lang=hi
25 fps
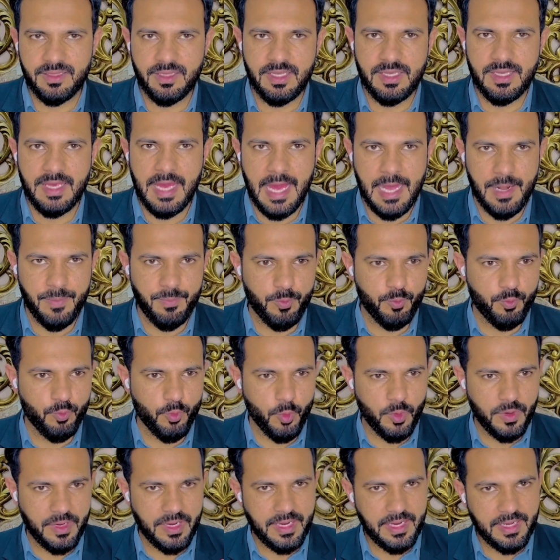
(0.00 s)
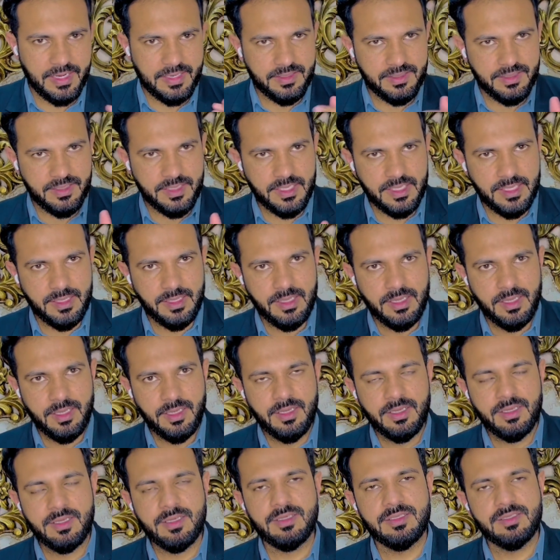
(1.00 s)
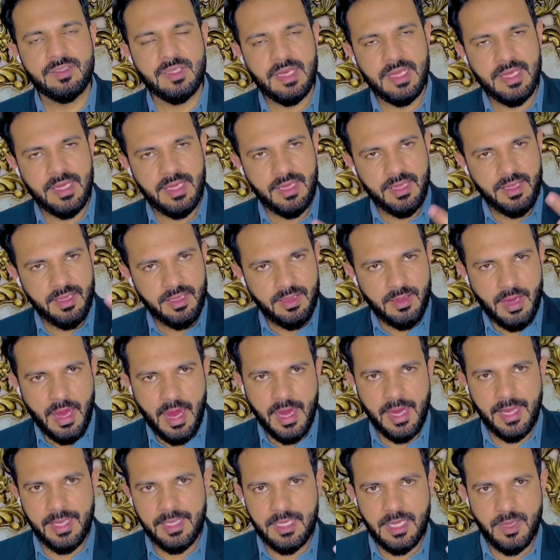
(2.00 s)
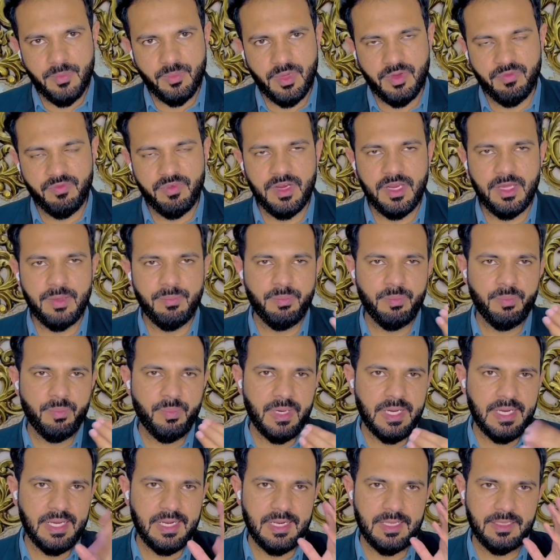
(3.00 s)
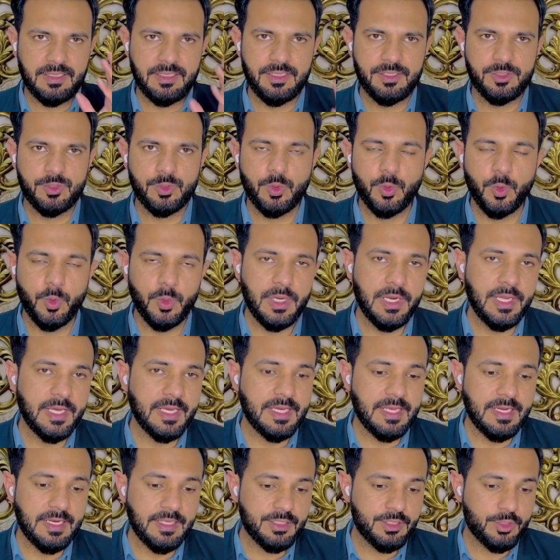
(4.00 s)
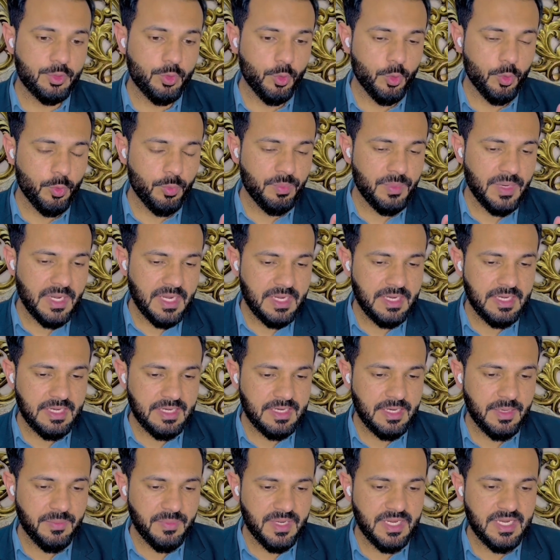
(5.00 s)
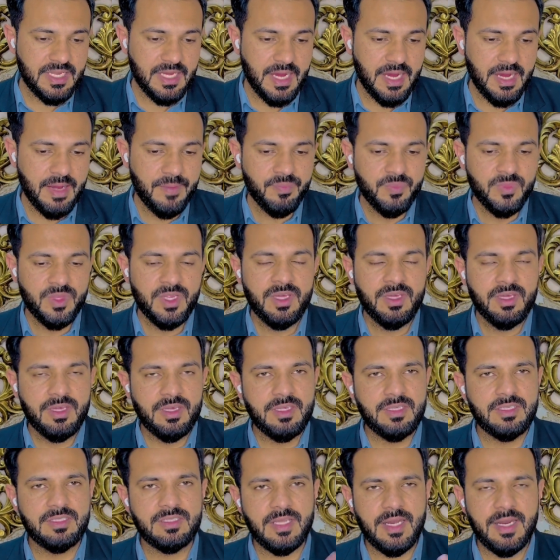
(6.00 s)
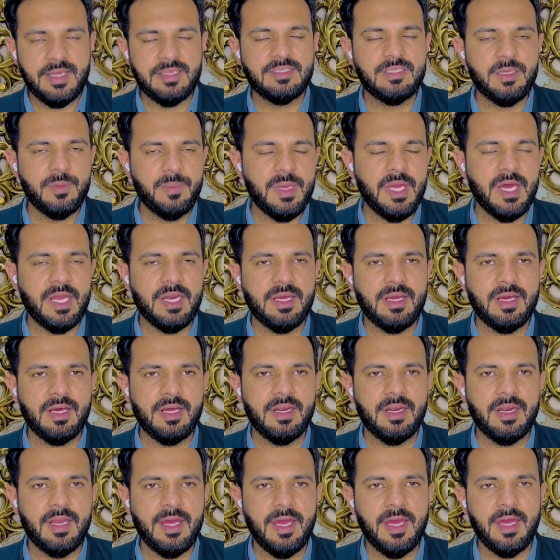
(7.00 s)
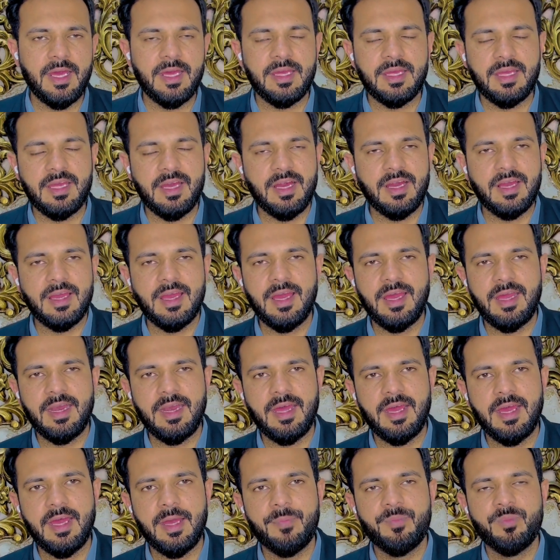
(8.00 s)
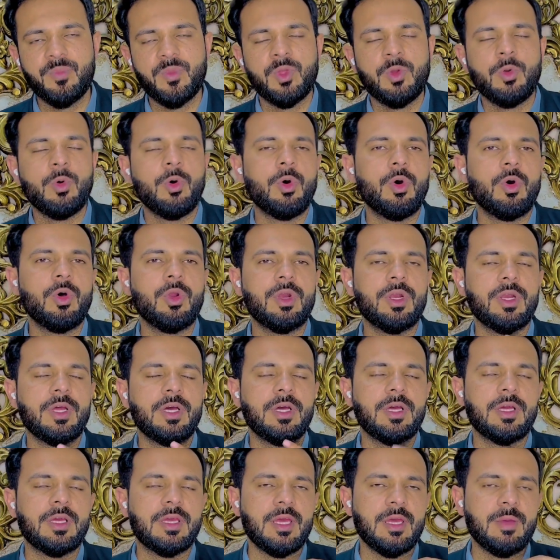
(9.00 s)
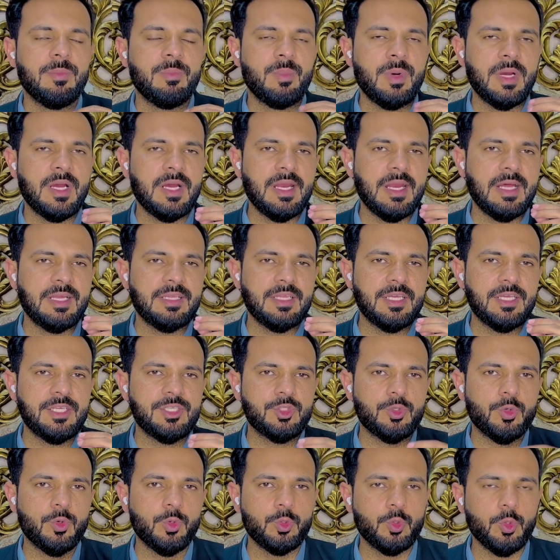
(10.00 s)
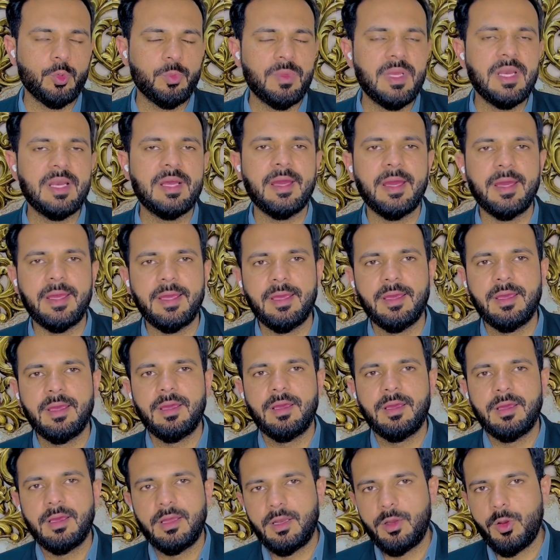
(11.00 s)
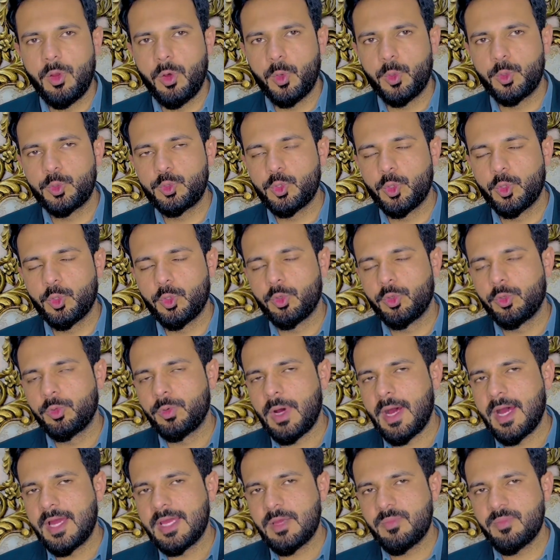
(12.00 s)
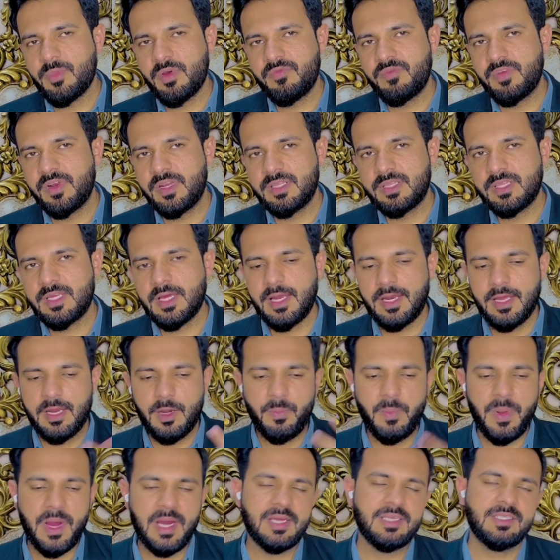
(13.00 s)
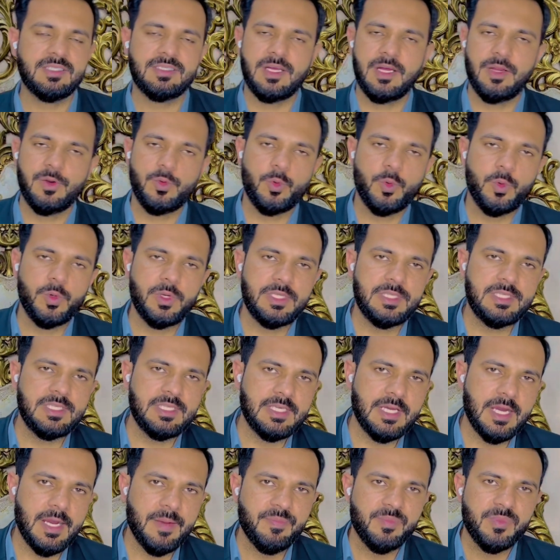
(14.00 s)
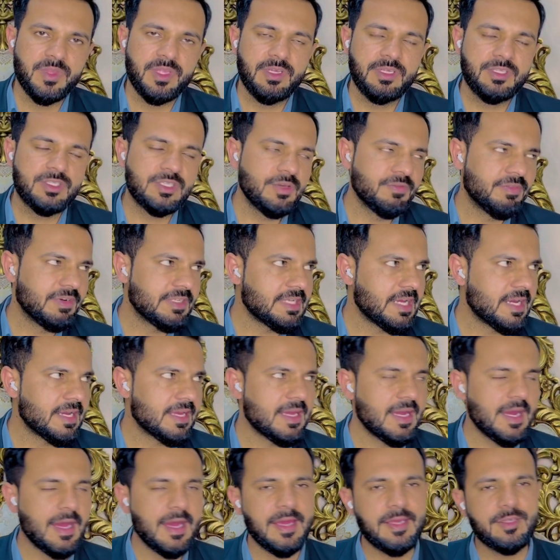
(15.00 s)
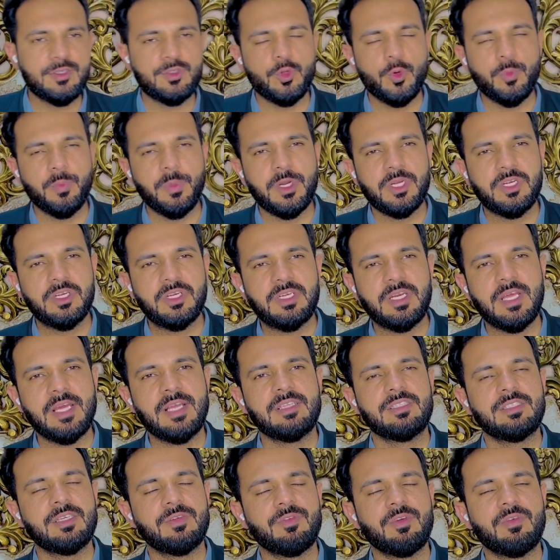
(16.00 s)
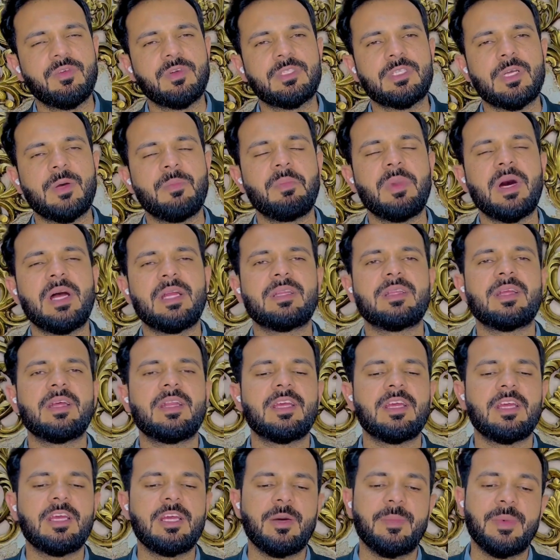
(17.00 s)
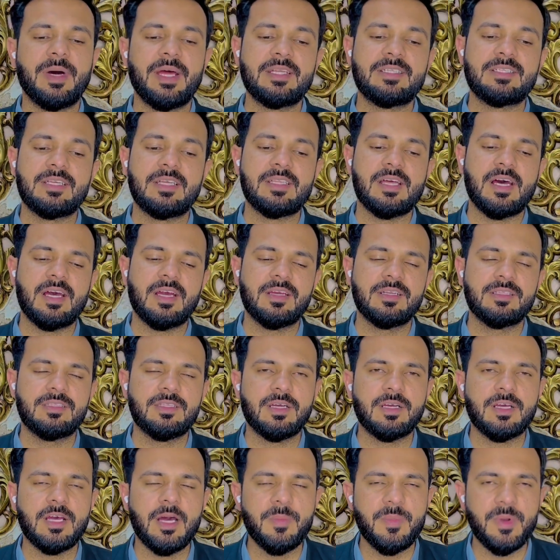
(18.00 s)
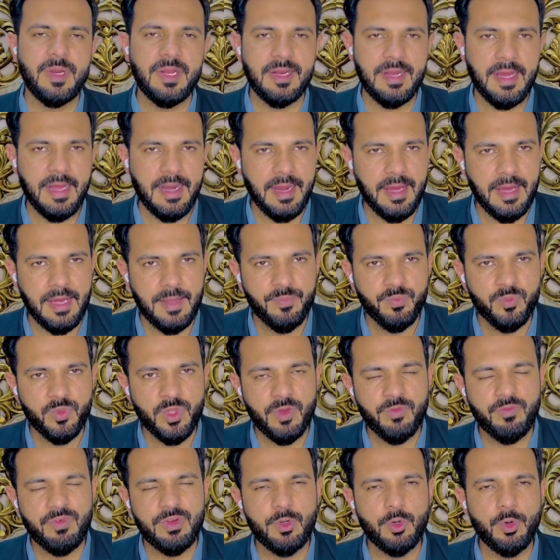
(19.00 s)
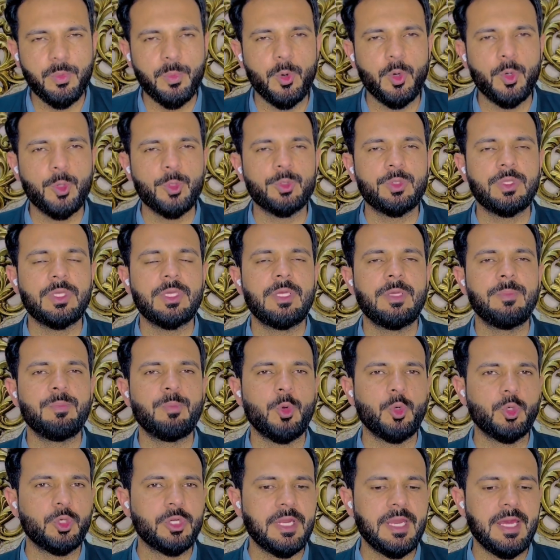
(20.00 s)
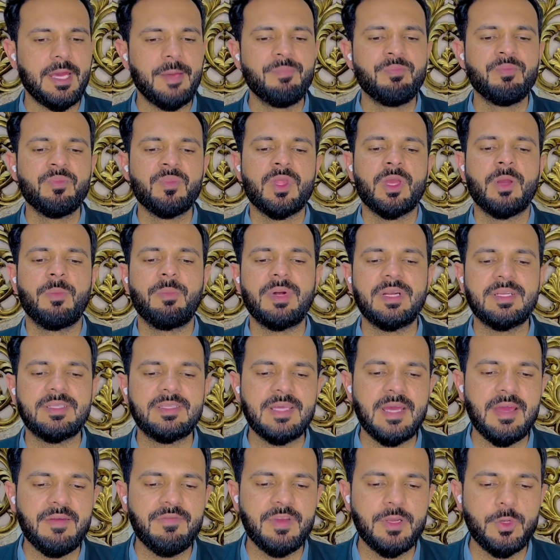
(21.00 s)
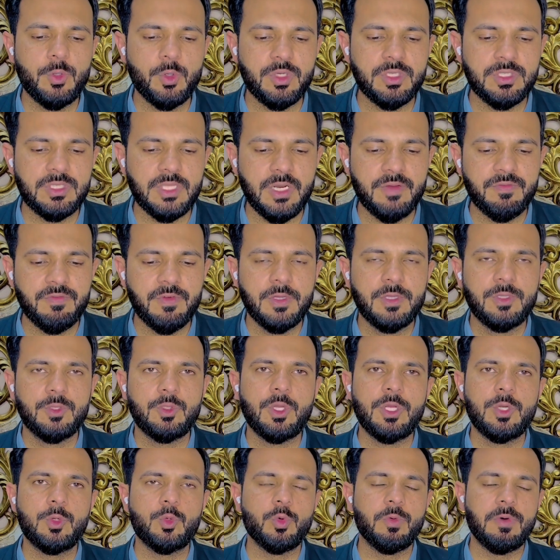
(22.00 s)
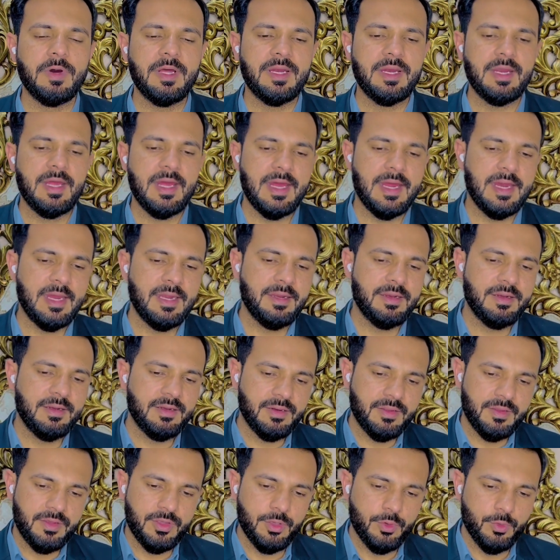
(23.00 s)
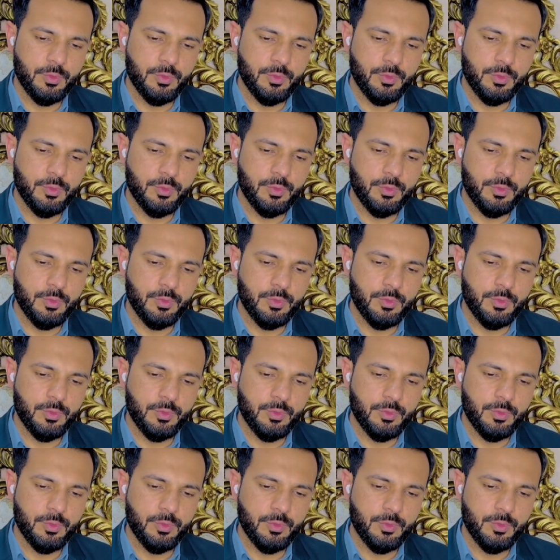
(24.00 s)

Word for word: थी हेल्प वो कर दी किसने आईएमएफ ने बांग्लादेश को लेकिन इसको इंडियन मीडिया किस तरह से बयान कर रहा है क्या कह रहा है और कि बांग्लादेश को तो मिल गई लोन जो आईएमएफ ने दिया लेकिन पाकिस्तान को नहीं दिया इसकी वजह क्या है इसके ऊपर डिटेल से व्यूवर्स हम बात करेंगे हमारे साथ आखिर तक आपने रहना है वीडियो बहुत ही इंपॉर्टेंट है बढ़ते हैं वीडियो की तरफ थ्री टू वन एंड क्यू